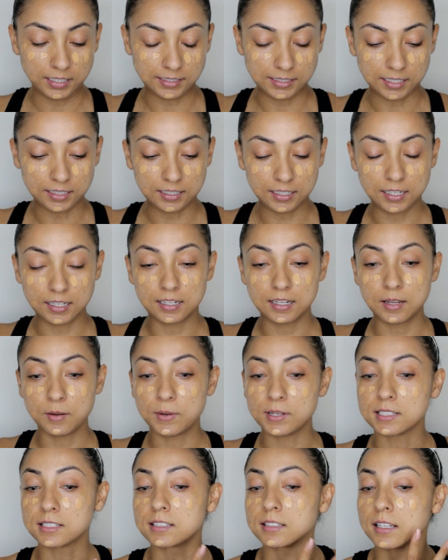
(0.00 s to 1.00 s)
Esta tiene
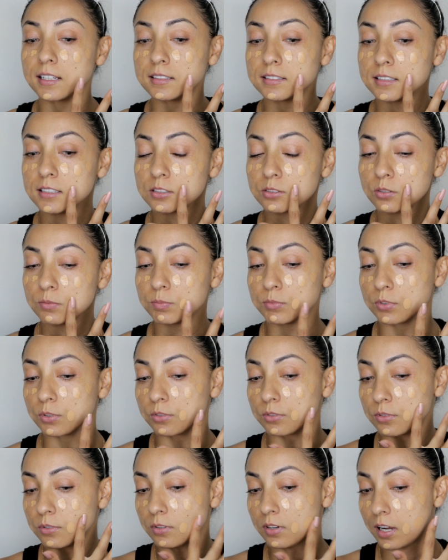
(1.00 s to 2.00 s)
bastante
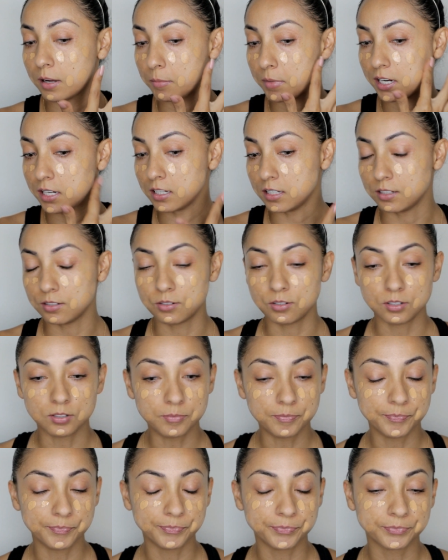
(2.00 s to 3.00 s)
subtono amarillo,
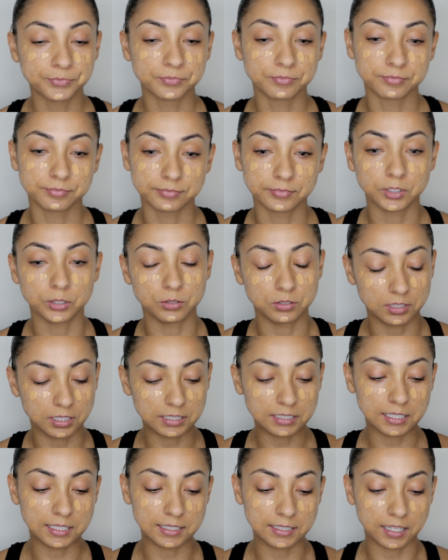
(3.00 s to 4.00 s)

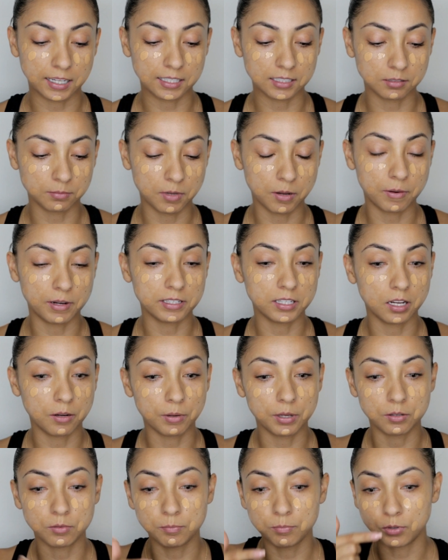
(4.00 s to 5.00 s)
entonces quizás me vaya a
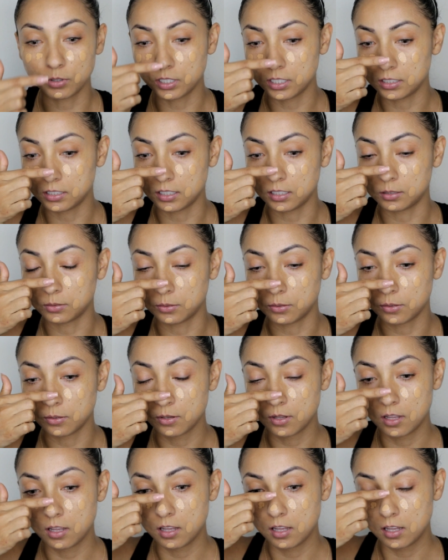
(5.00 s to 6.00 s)
ver un poquitito
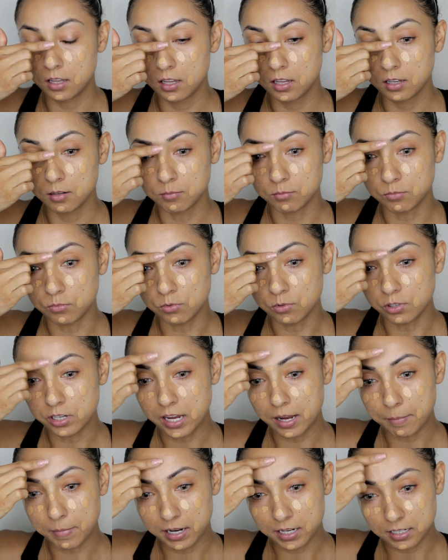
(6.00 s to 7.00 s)
muy
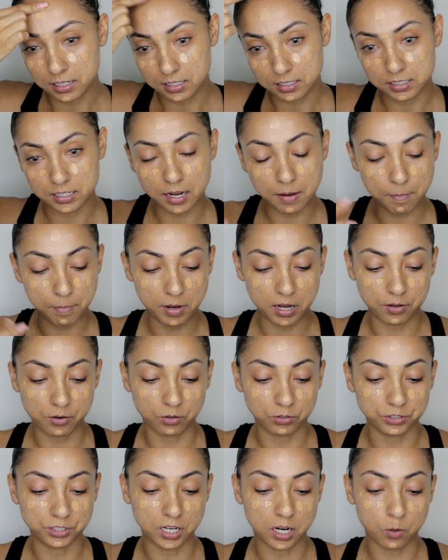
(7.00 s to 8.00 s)
amarilla,
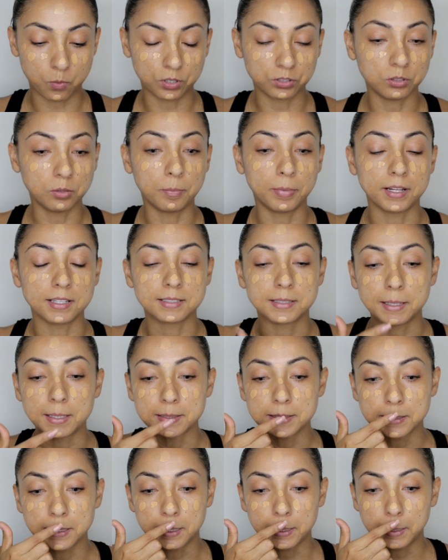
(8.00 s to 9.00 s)
pero ya cuando pase a
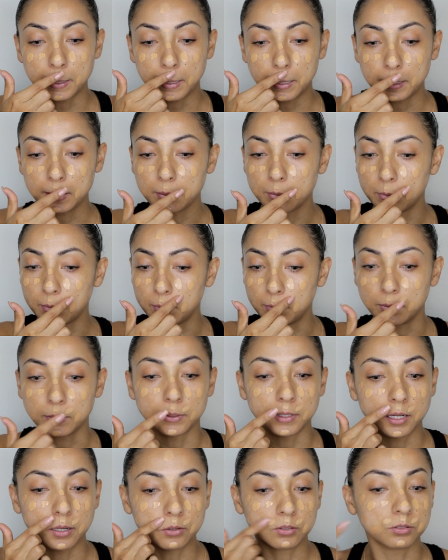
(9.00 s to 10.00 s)
hacer el color
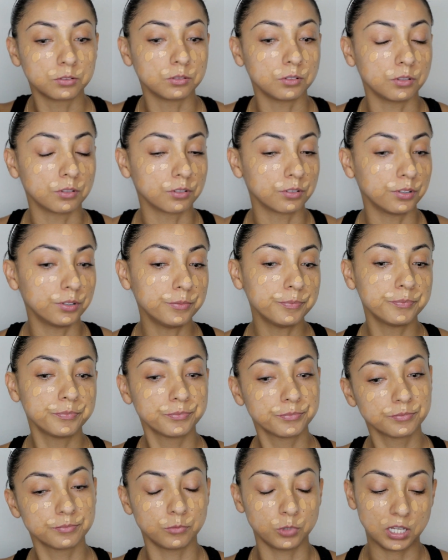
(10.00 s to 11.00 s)
de contorno,
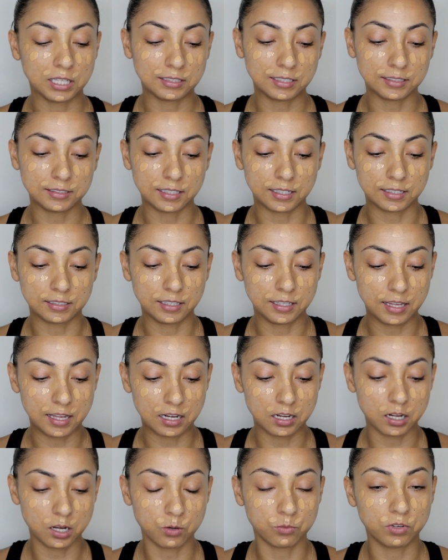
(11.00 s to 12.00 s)
voy a tratar de
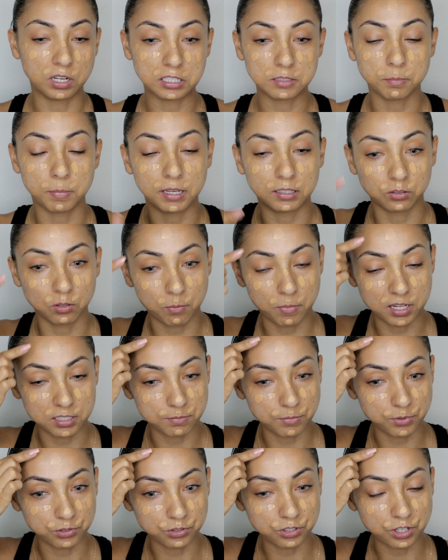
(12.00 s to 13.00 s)
darle un aspecto
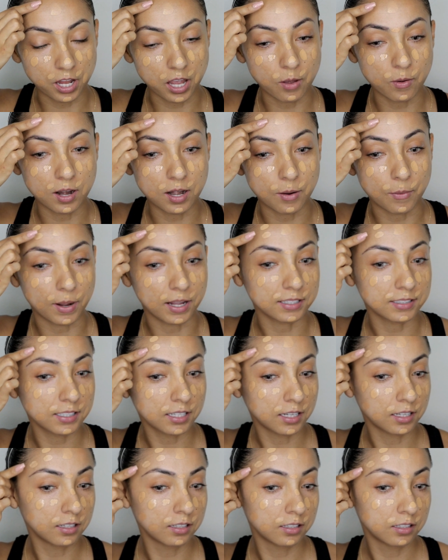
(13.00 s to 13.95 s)
más bronceado a la base.